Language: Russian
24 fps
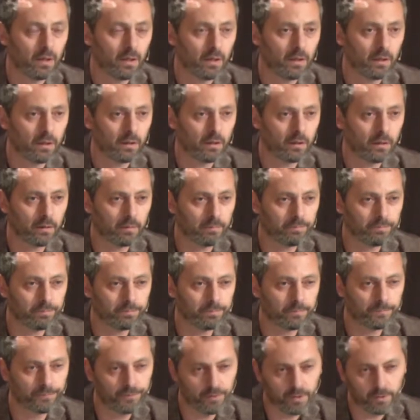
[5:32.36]
э,
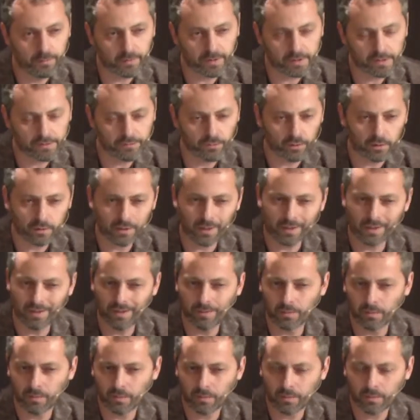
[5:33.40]
фильма с вот
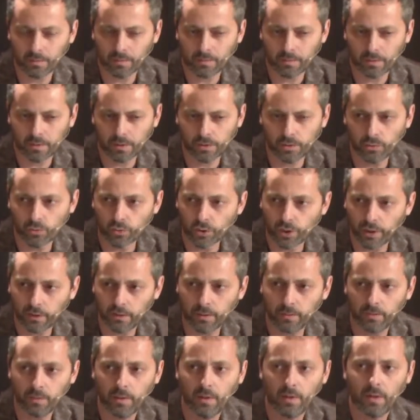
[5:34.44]
таким
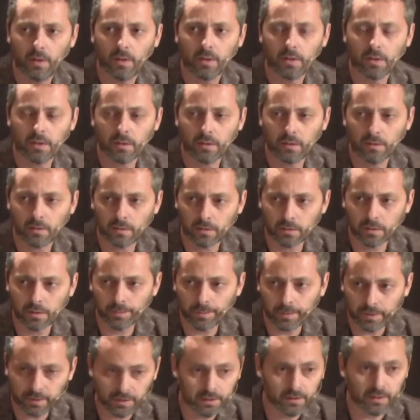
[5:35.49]
сюжетом, э,
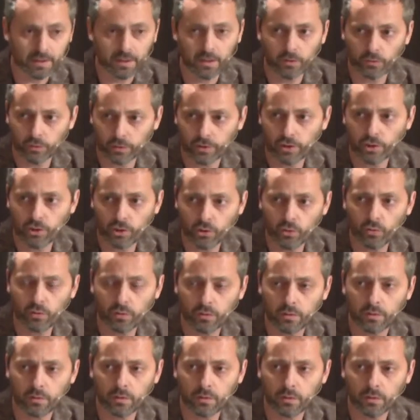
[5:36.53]
заплатить на какой-то
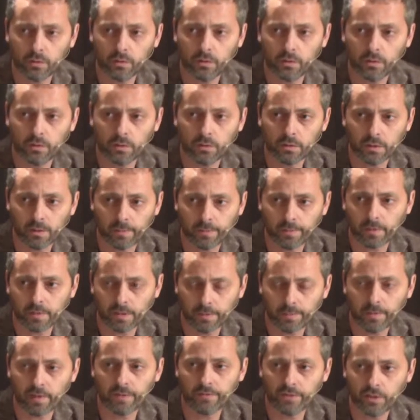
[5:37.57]
счет и,
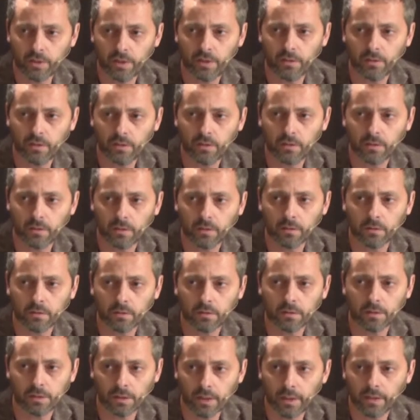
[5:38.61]
собрав
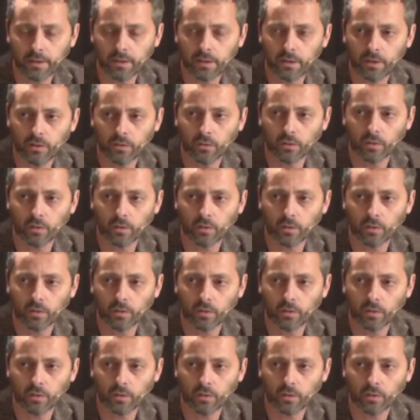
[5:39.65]
деньги, снять Уже не кино.